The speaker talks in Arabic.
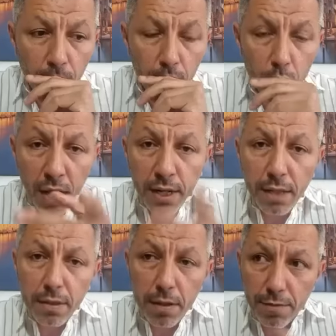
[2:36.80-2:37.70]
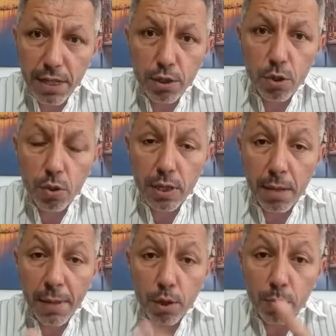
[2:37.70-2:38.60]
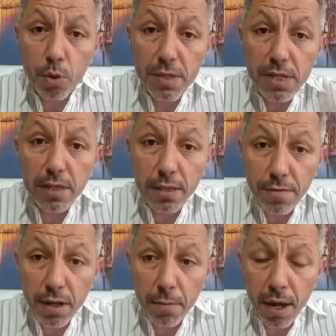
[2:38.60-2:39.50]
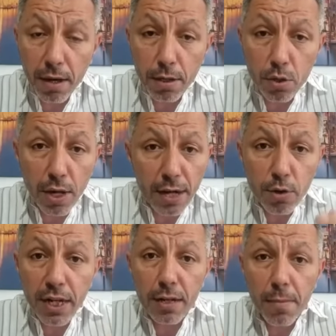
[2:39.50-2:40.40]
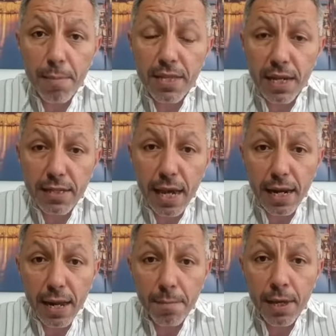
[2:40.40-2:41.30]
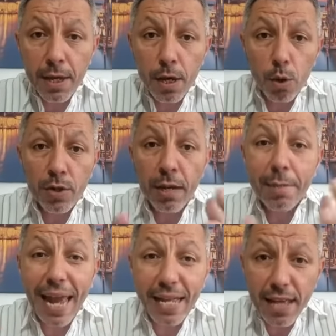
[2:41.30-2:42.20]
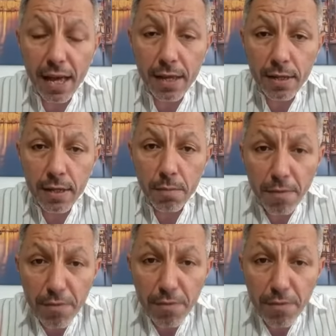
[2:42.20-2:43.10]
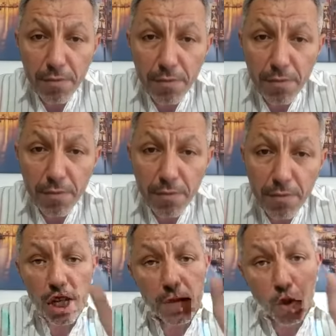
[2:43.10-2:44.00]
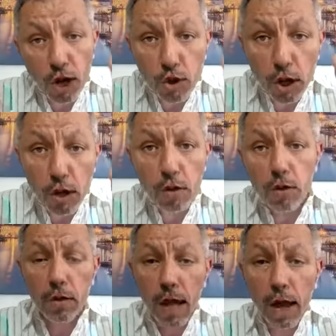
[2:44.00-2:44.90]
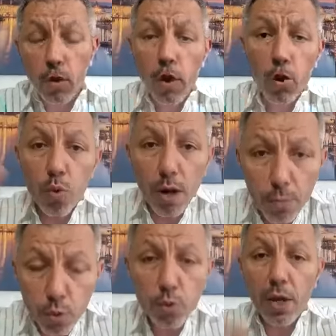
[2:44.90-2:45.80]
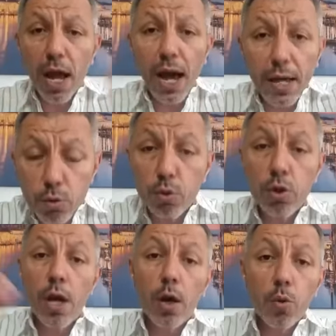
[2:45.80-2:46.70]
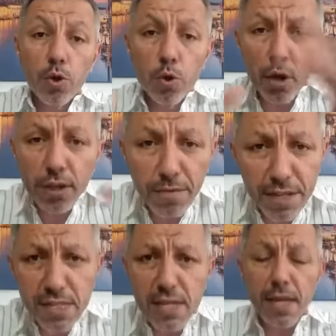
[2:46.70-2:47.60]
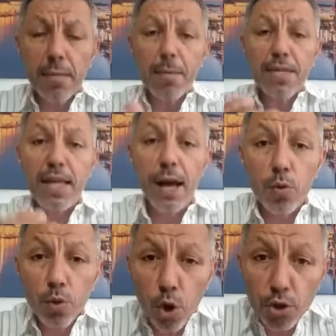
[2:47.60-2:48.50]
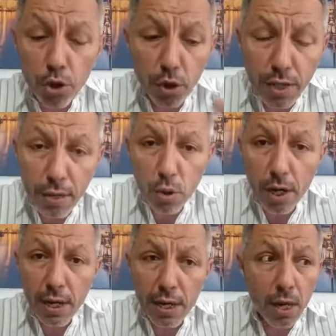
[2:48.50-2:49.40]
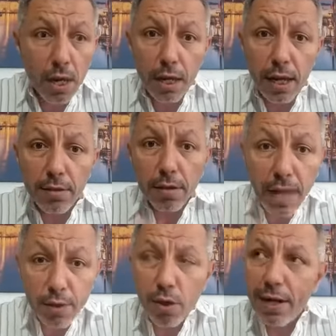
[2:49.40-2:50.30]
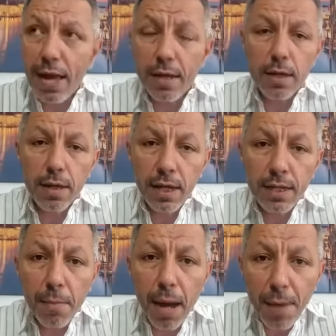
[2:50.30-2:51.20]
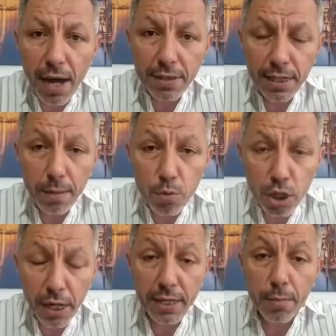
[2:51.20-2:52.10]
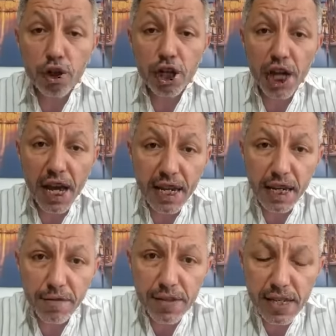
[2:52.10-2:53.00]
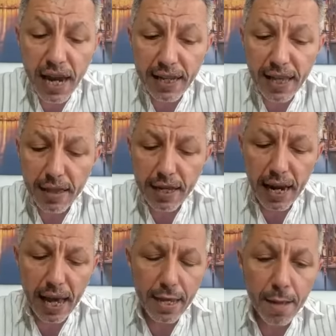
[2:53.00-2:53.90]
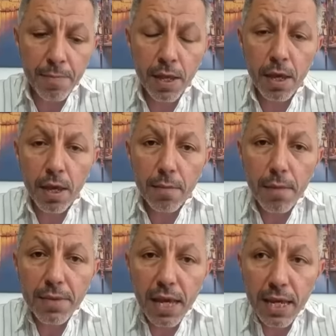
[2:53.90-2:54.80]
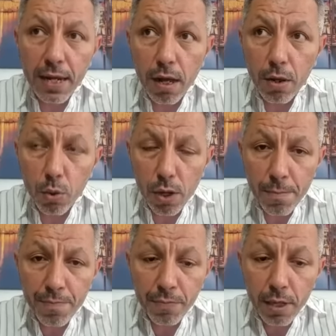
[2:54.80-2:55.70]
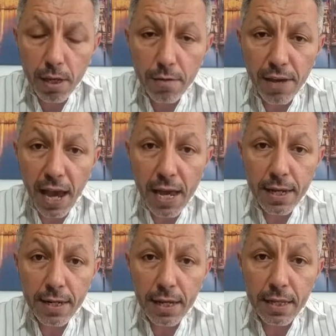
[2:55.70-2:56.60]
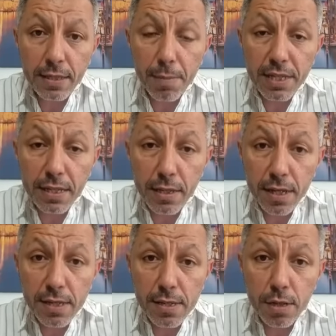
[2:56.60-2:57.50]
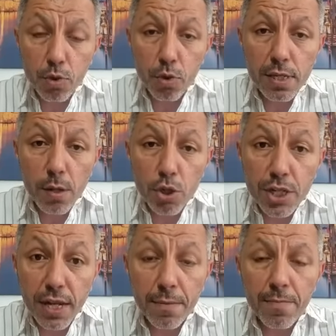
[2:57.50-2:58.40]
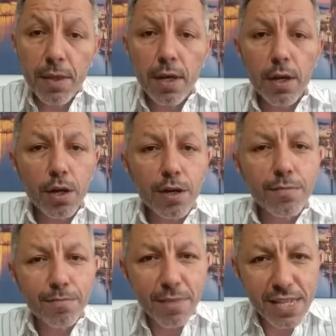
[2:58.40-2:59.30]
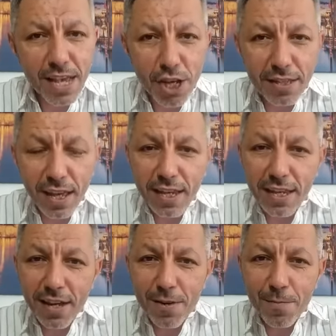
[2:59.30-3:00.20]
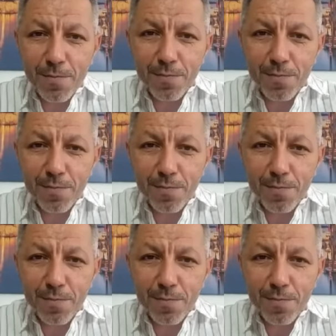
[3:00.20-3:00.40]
وراح نعطي فيديو كمان أمور بسيطة تفرق مع الرجل لأنه نحن ما بدنا نتكلم ونعمل عداء ما فيش عداء فيش شيء اسمه رجل ولا وقوامون وقاعدون ونقعد نفسر زي ما بدنا ونقعد نحط هدول آه، ضد هدول لا احنا مع بعض نحن احنا متشاركين في صناعه هذه الحياه مبدئيا اقول في حال انك انت بديت تحس انه زوجتك مزاجها تغير